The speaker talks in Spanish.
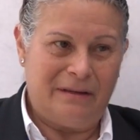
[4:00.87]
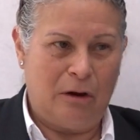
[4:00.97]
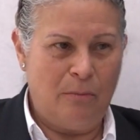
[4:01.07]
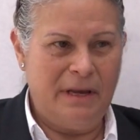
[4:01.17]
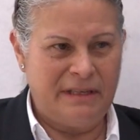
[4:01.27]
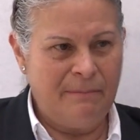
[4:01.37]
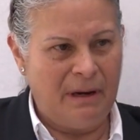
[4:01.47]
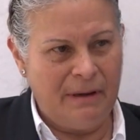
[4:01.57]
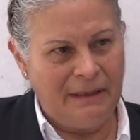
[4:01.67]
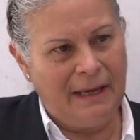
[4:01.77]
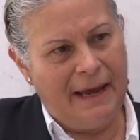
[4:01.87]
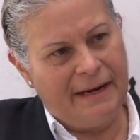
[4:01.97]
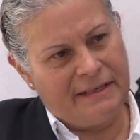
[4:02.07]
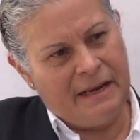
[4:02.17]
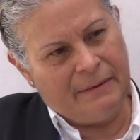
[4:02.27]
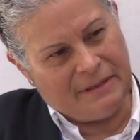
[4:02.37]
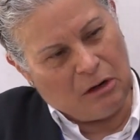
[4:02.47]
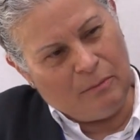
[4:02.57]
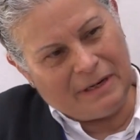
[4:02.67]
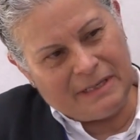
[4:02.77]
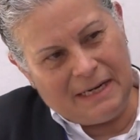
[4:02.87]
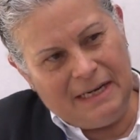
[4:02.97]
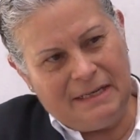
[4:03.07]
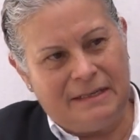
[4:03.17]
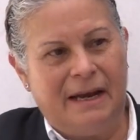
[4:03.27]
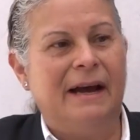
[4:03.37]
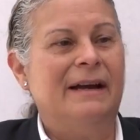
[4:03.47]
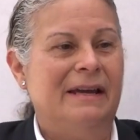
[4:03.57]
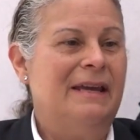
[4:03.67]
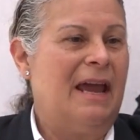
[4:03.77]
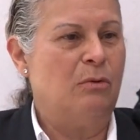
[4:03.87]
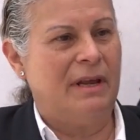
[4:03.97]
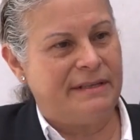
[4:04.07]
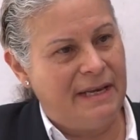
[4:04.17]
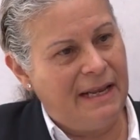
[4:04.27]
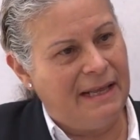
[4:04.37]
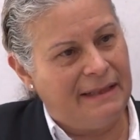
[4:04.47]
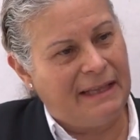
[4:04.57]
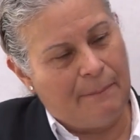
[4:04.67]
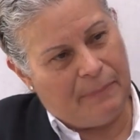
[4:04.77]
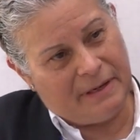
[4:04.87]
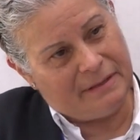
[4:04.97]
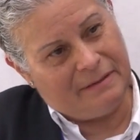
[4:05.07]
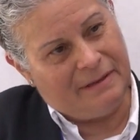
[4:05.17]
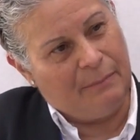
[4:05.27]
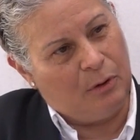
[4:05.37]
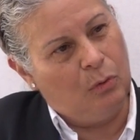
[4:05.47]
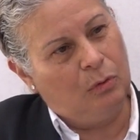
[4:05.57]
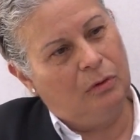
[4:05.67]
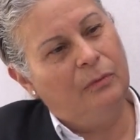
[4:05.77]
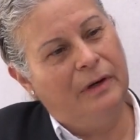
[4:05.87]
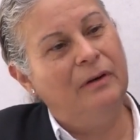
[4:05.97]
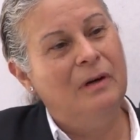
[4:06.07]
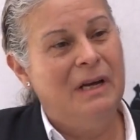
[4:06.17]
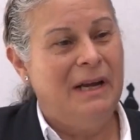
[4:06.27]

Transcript: comienza a implementar, se, comercializa y hay una serie de etapas del producto. Bueno,